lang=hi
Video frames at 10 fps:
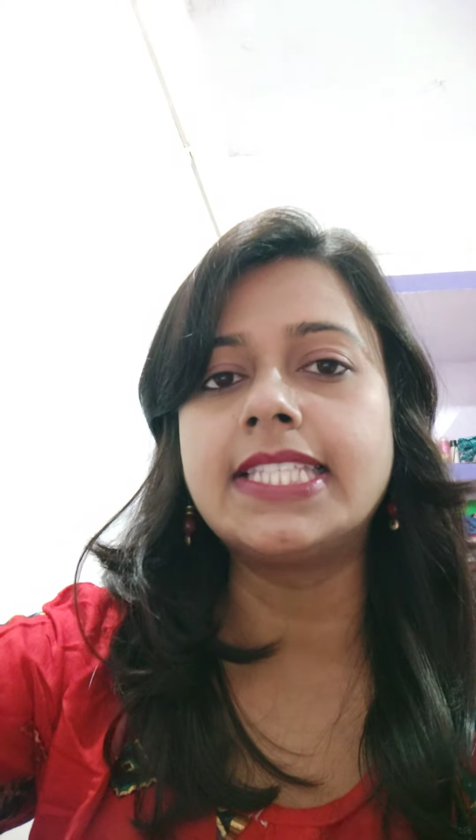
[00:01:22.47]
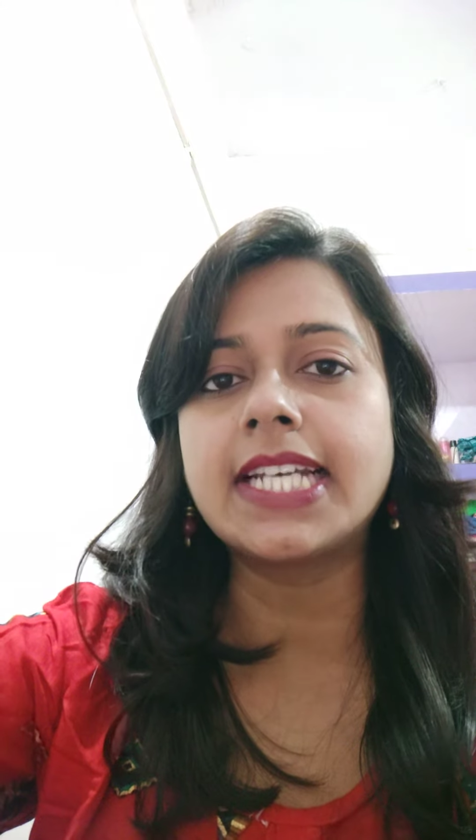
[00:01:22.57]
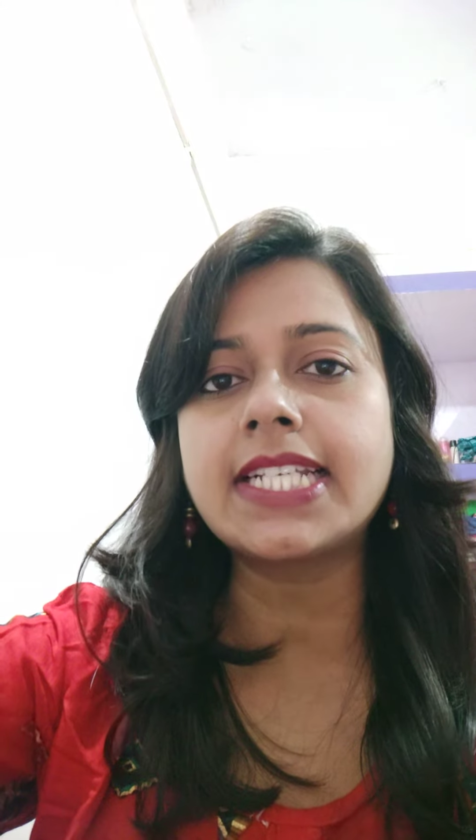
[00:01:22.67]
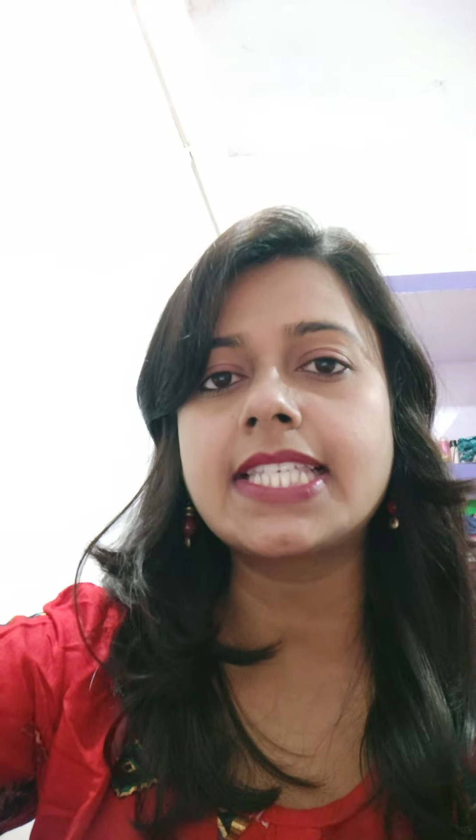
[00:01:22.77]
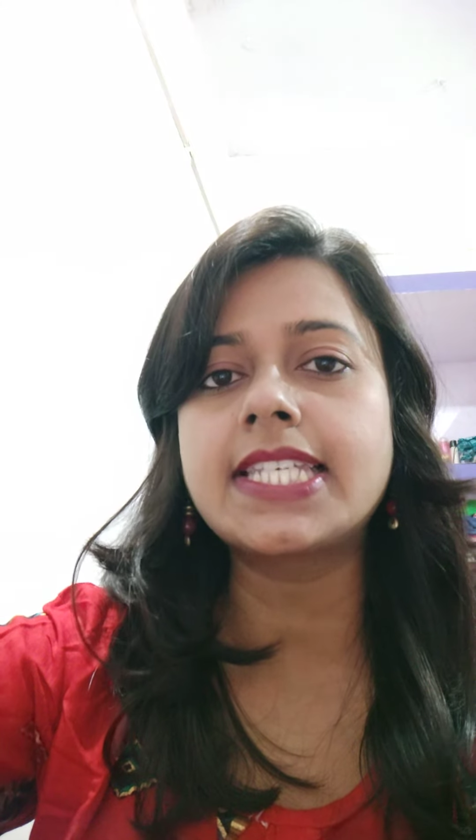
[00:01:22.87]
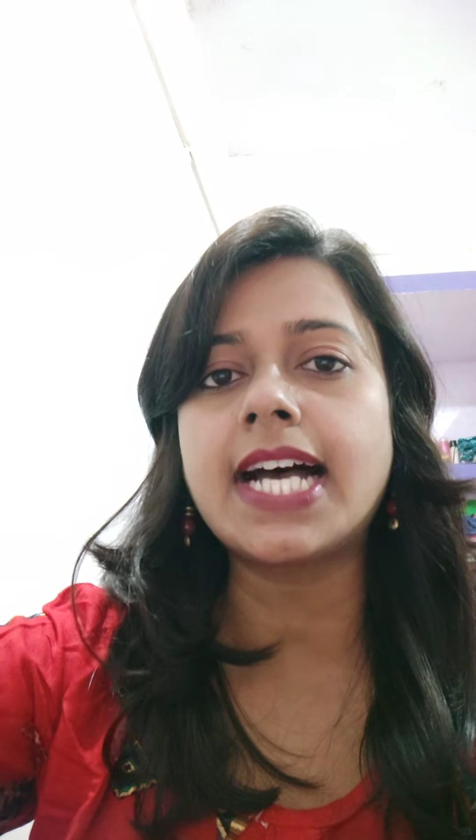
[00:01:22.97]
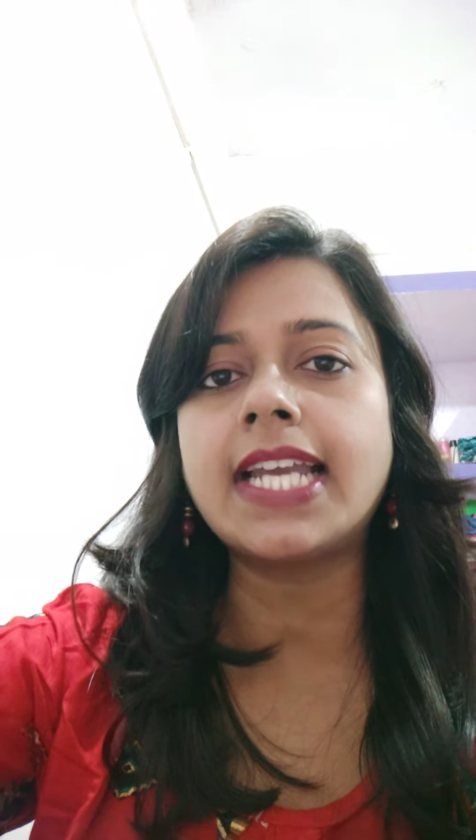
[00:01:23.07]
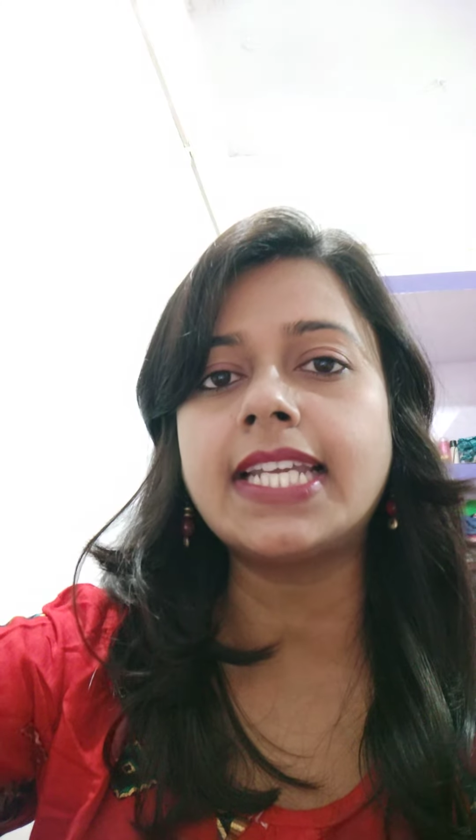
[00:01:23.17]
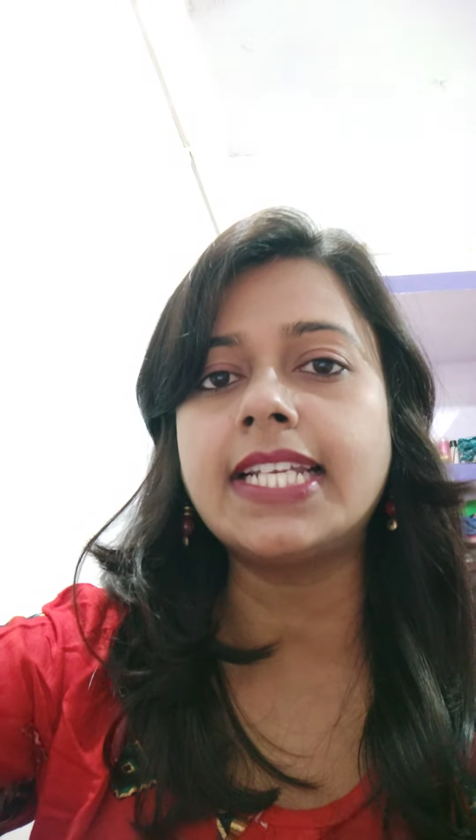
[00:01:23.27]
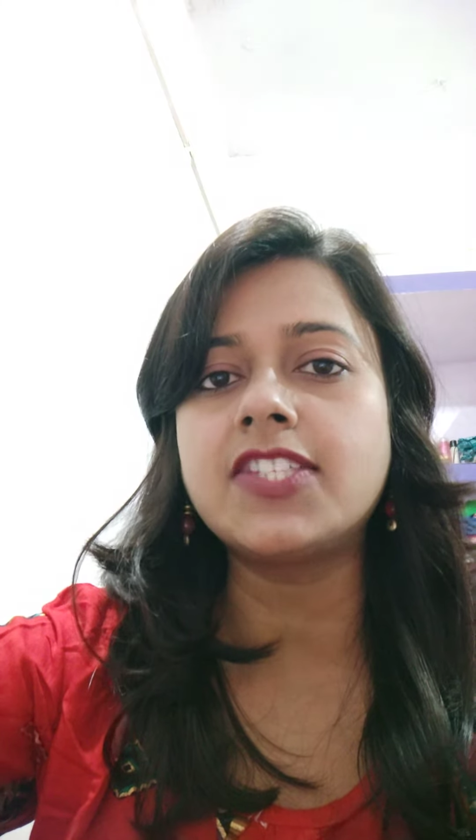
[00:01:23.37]
जग
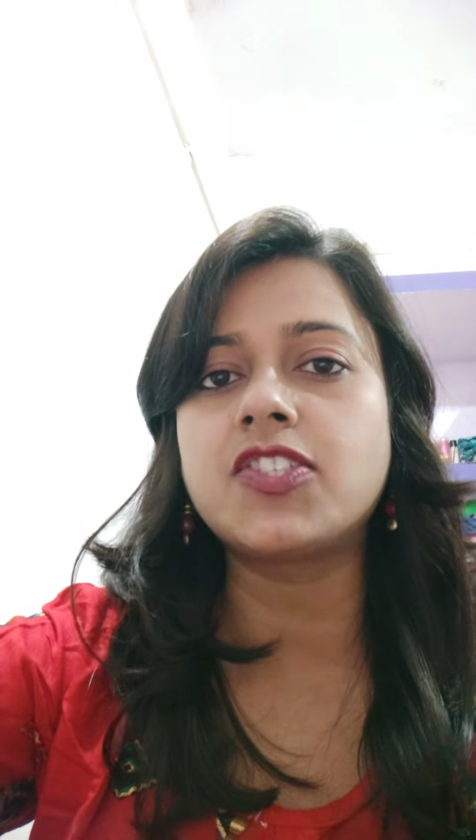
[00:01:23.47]
जाहिर